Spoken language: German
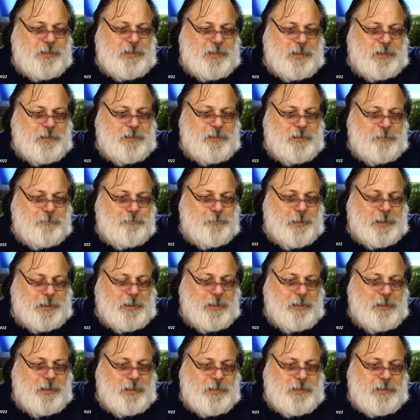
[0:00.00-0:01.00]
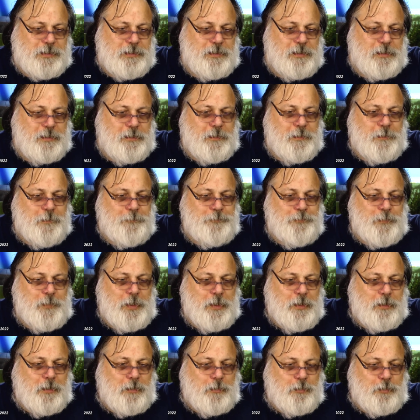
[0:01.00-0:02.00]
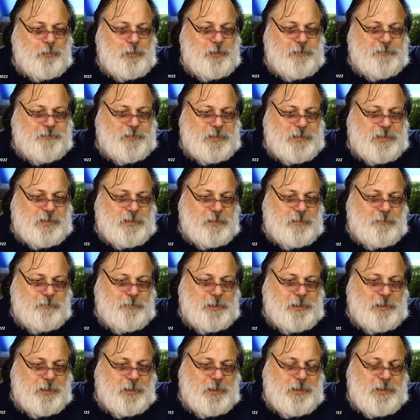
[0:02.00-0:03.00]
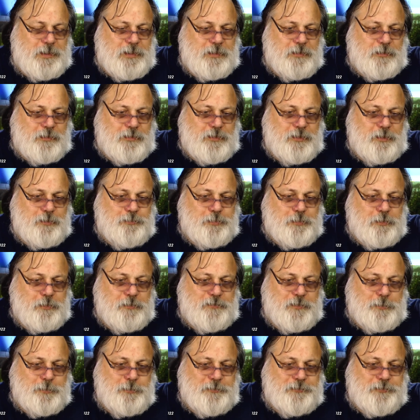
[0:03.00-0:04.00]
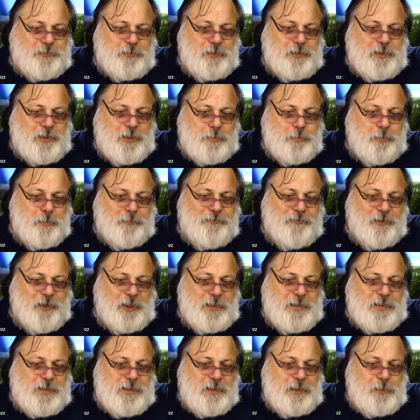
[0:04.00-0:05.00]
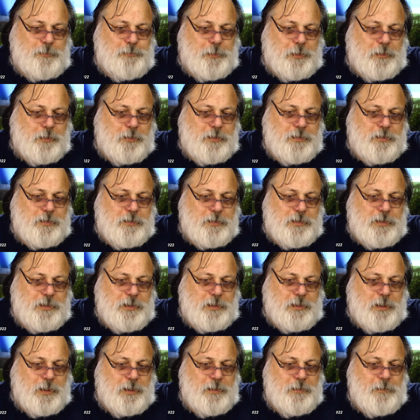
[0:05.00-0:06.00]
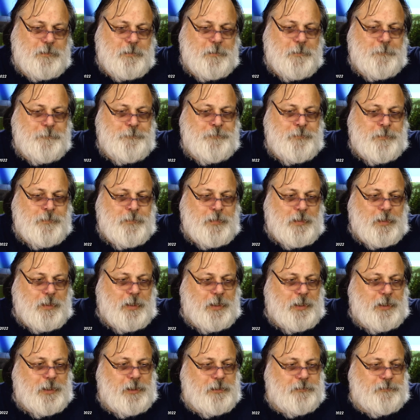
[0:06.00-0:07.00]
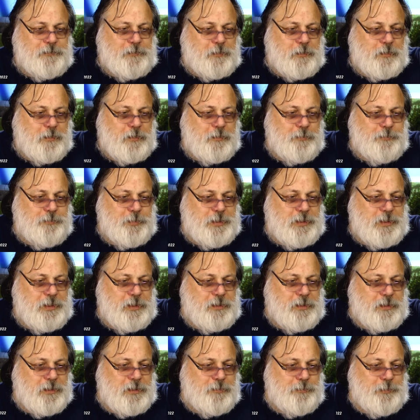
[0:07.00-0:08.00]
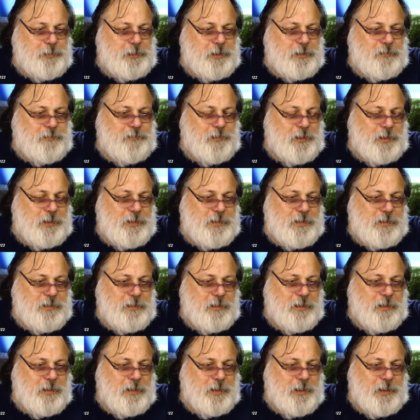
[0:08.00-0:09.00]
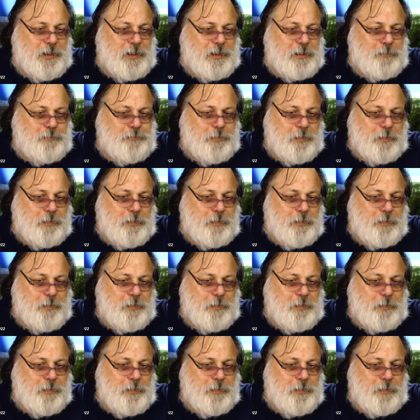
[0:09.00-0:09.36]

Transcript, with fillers: Sand im Becken lassen? Ohne Wasser mit Eisenoxidpulver, bevor ich es bepflanze. Ich brauche so circa eine Woche, bis ich das mit den Pflanzen geregelt